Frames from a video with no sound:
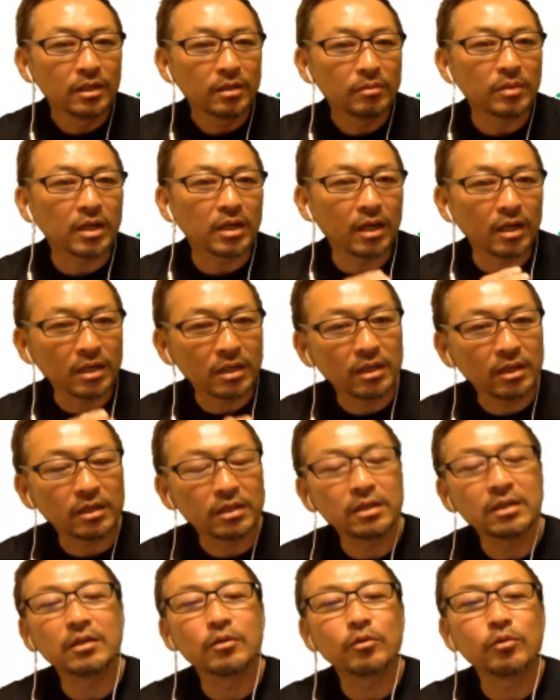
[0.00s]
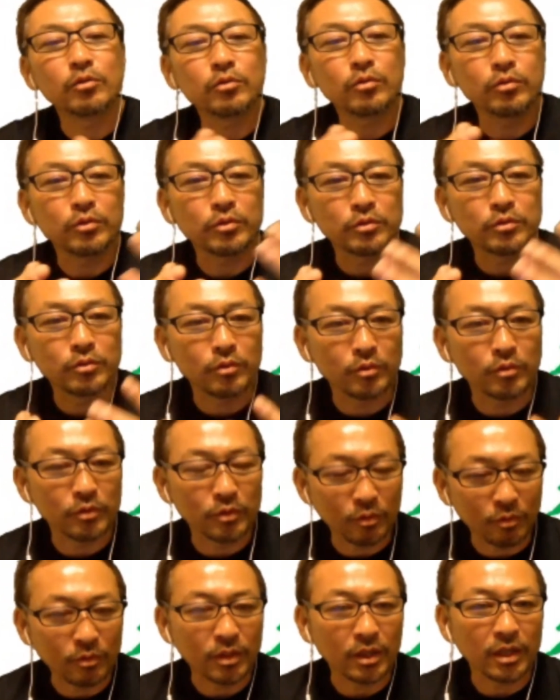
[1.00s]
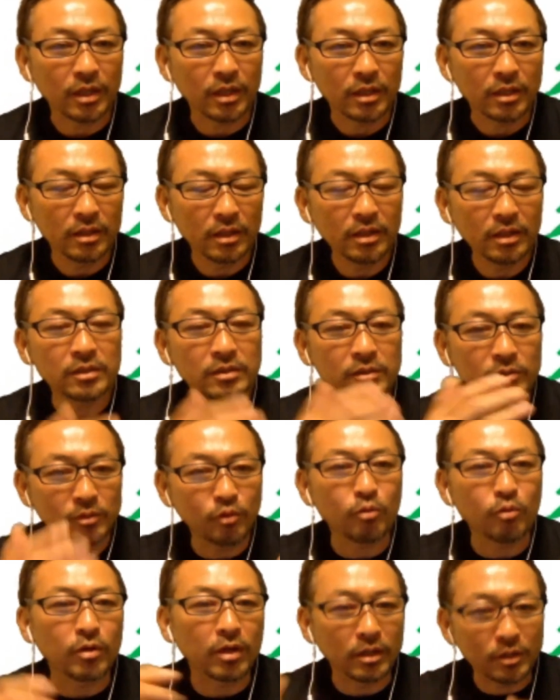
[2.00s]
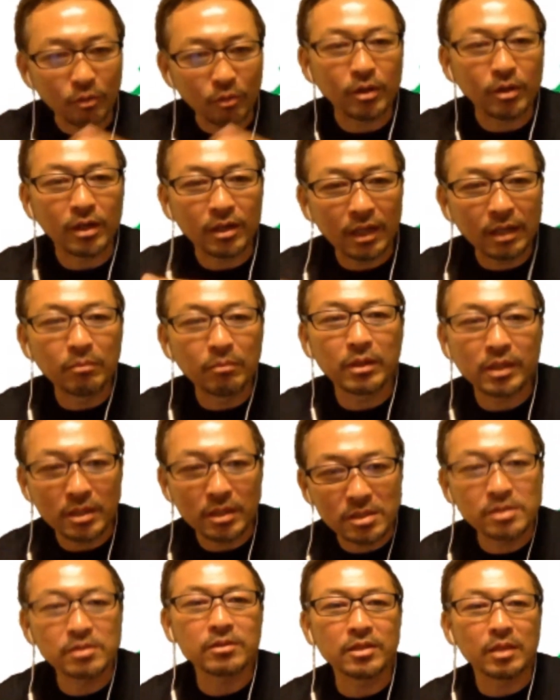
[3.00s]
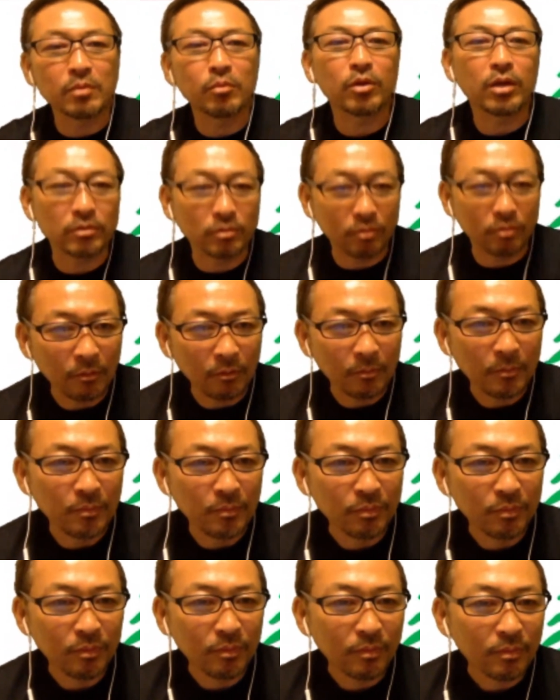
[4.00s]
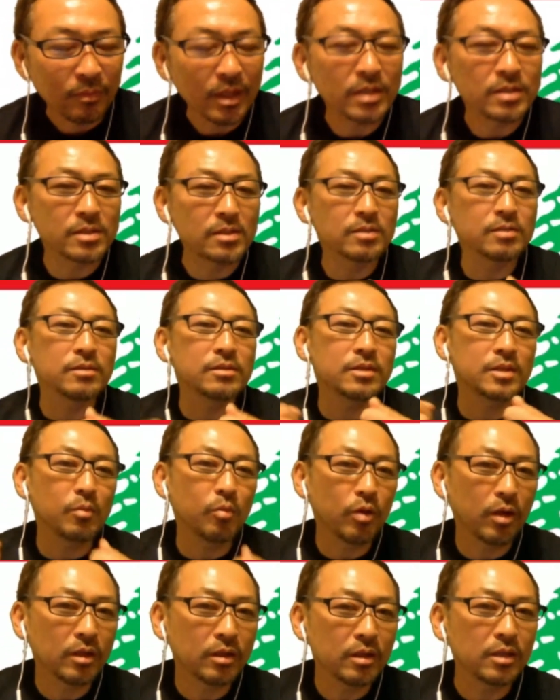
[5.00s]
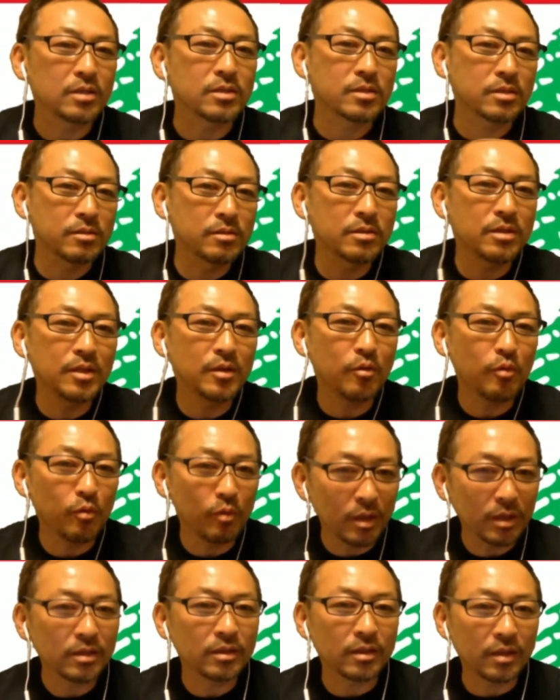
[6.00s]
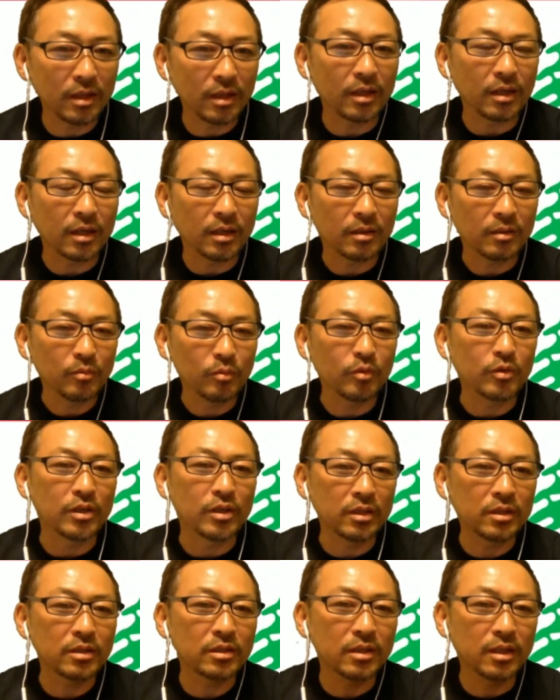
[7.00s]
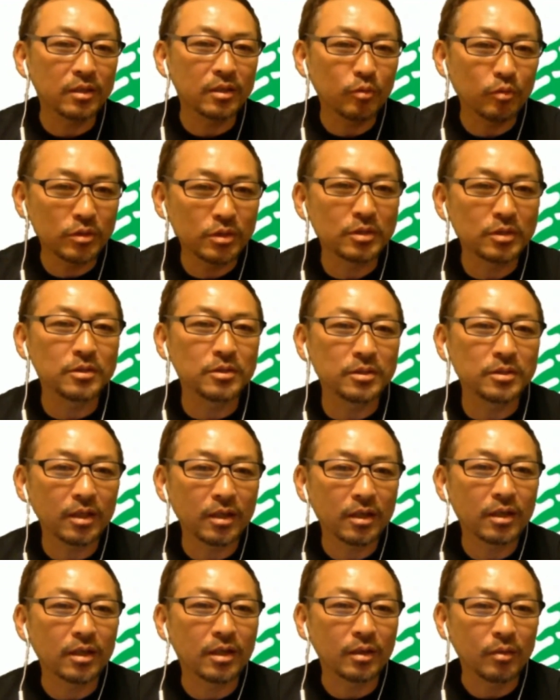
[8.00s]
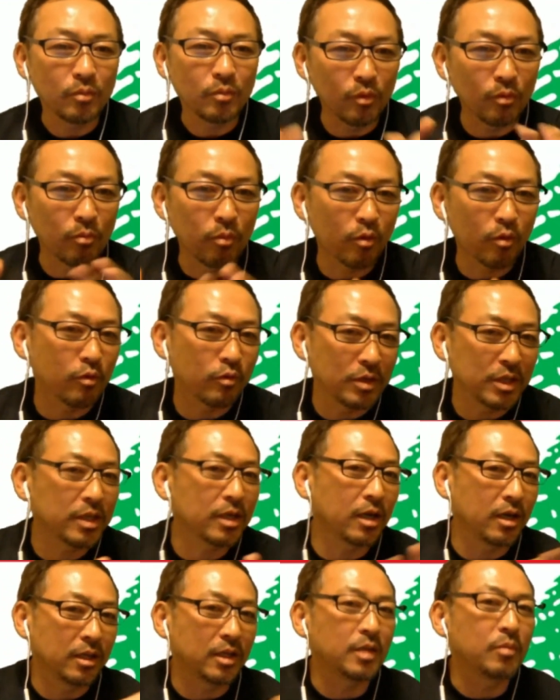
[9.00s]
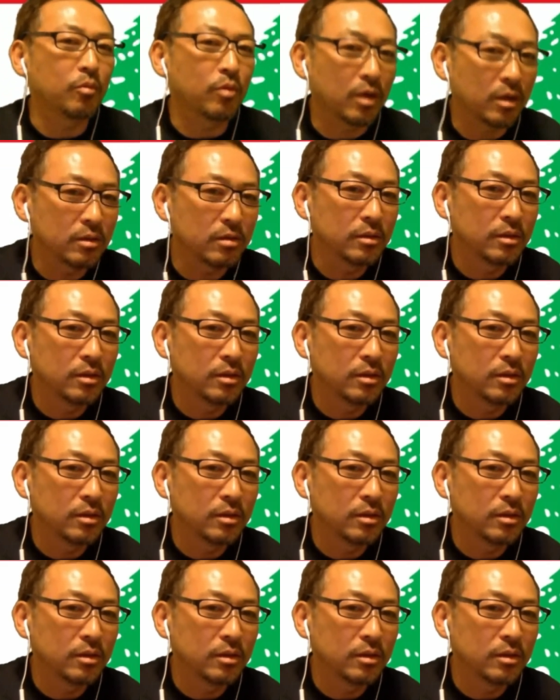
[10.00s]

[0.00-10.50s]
まあ、海外から労働力を呼んで、で、トンカントンカン頑張って作ってもらうと。で、作ってもらって、作り終わって、もう一旦落ち着いたら、もう母国に帰ってもらう。